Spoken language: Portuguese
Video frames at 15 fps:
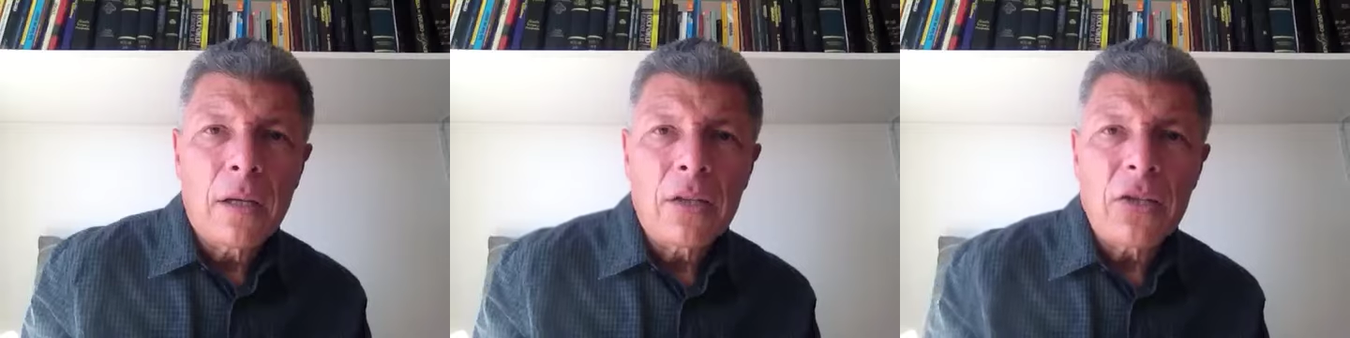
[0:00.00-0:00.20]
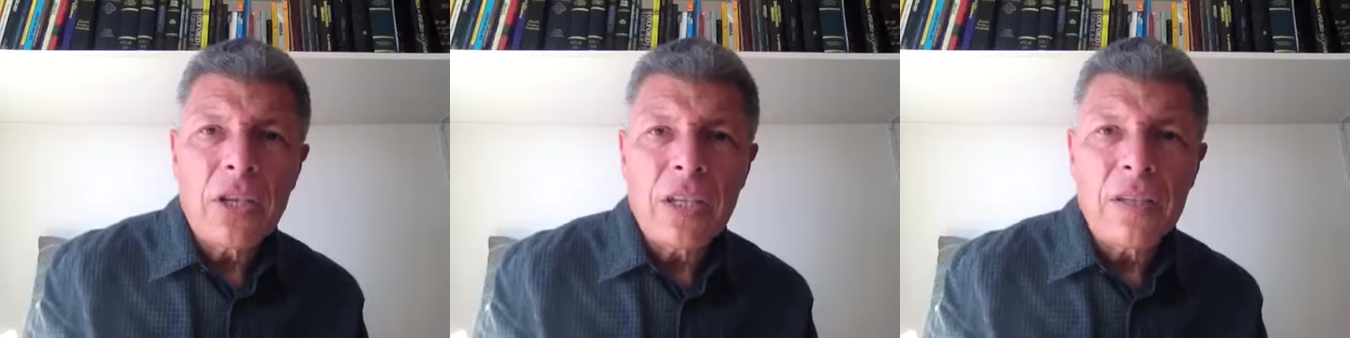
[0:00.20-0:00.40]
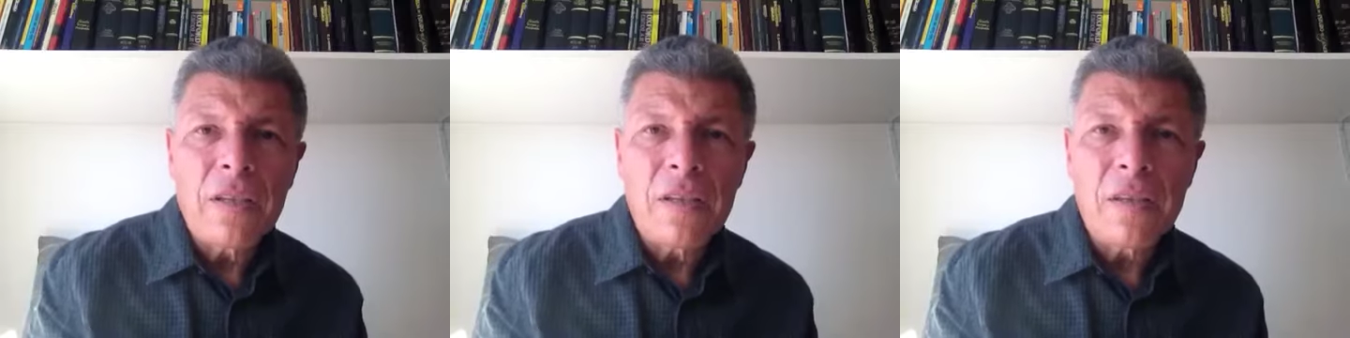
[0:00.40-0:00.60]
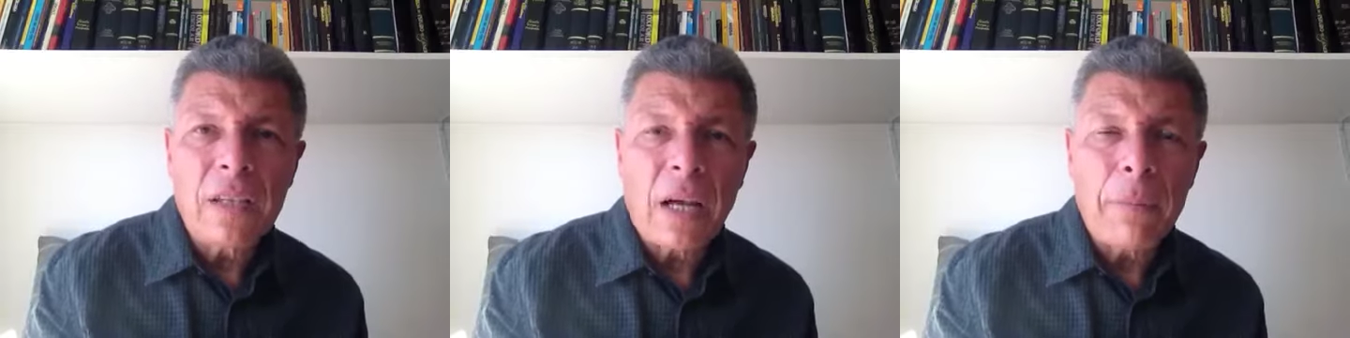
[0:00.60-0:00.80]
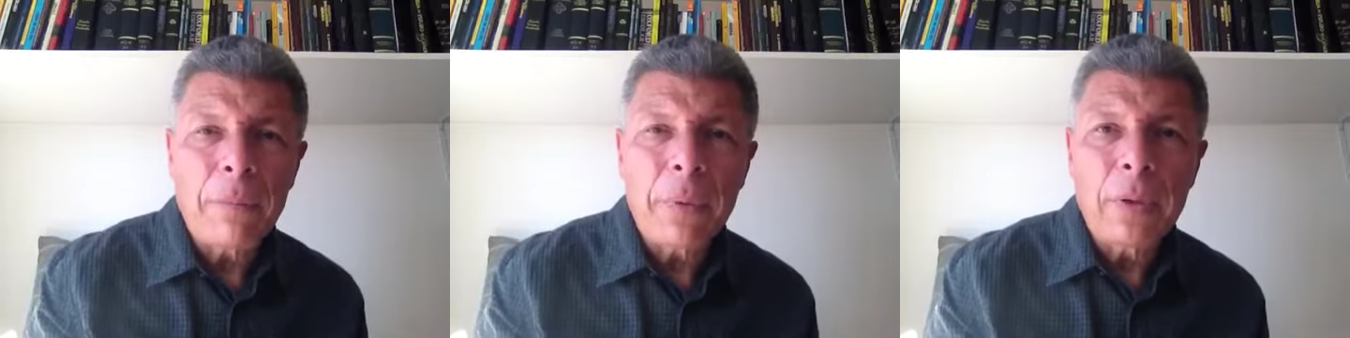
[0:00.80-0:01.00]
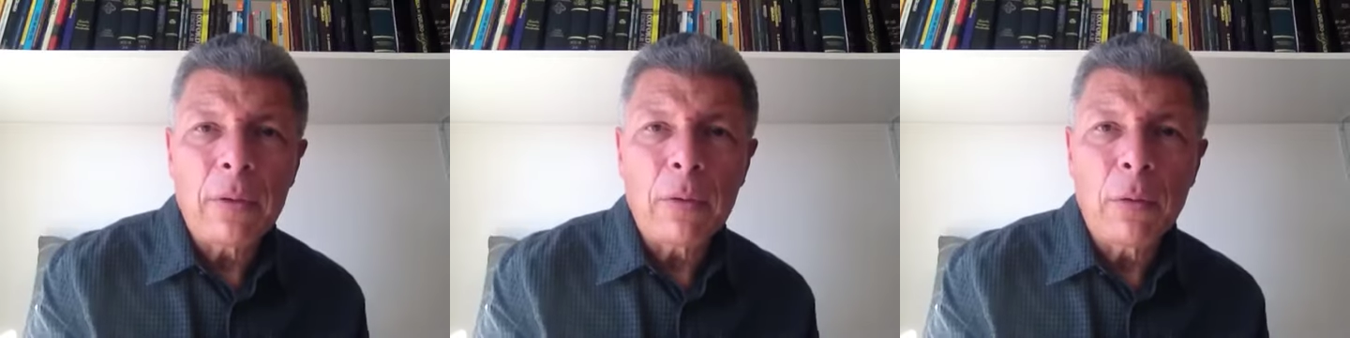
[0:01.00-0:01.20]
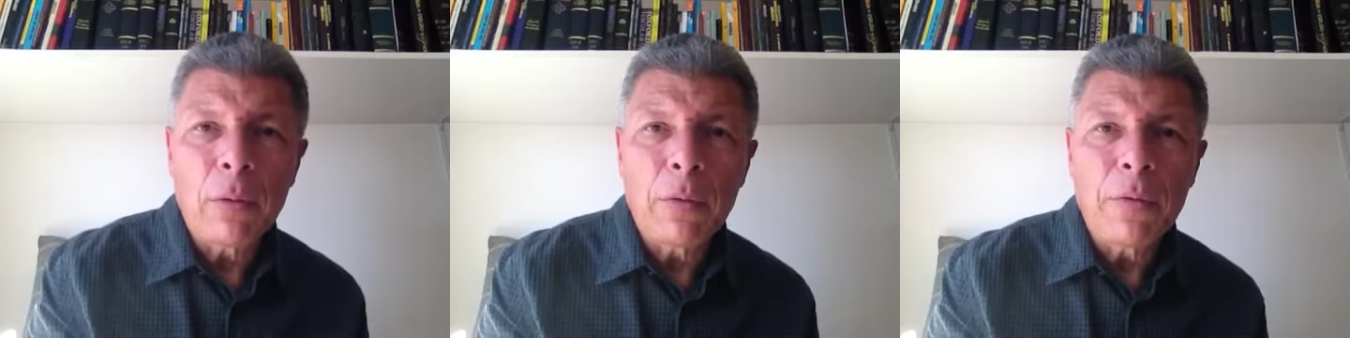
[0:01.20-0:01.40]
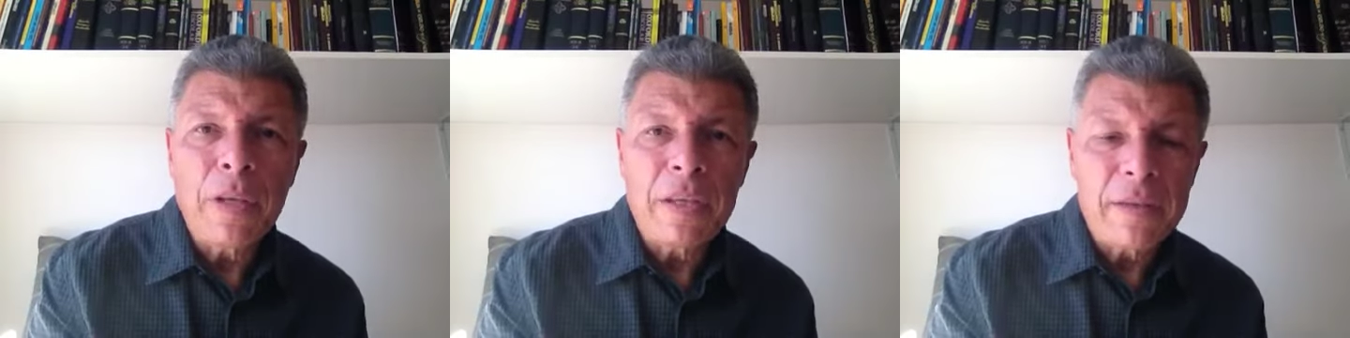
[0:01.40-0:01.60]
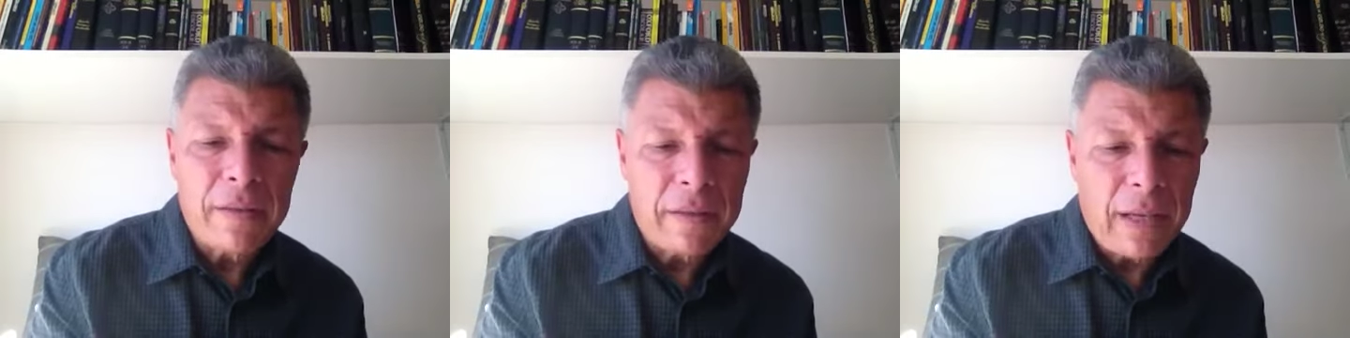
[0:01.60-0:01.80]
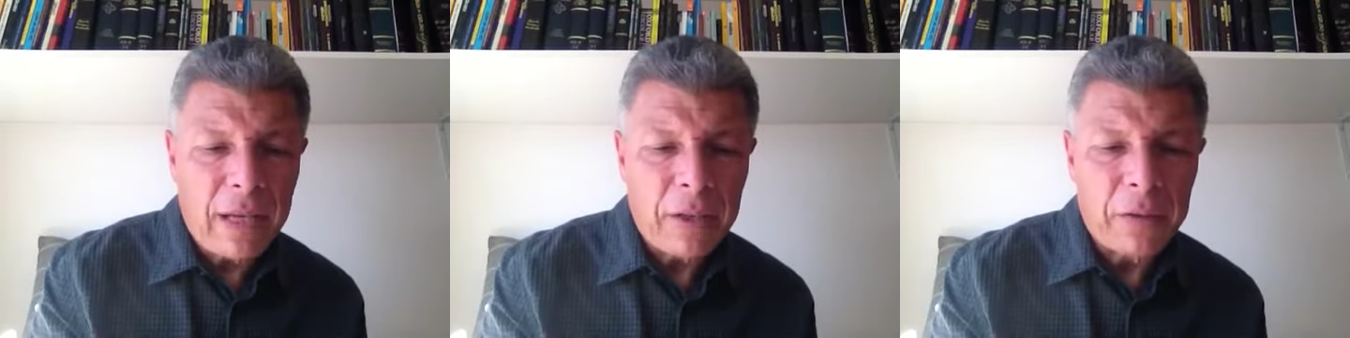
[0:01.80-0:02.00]
Gênesis capítulo
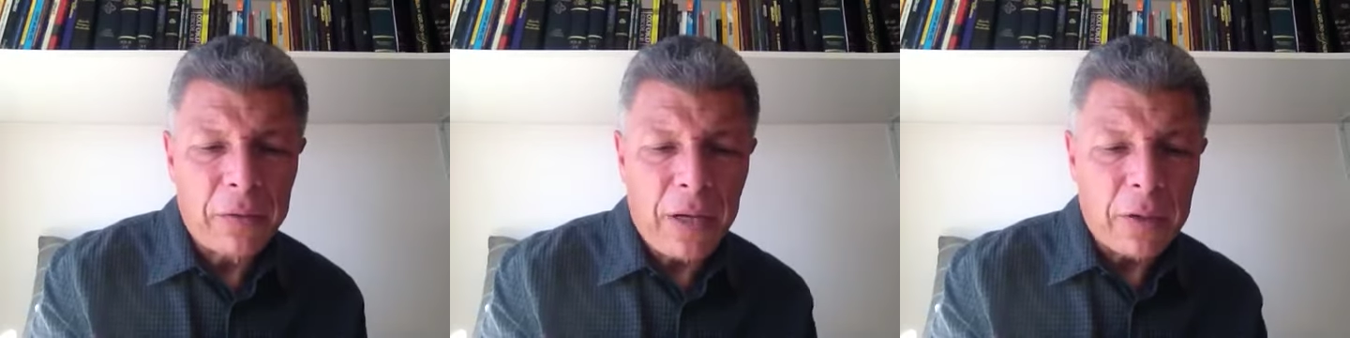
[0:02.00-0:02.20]
26,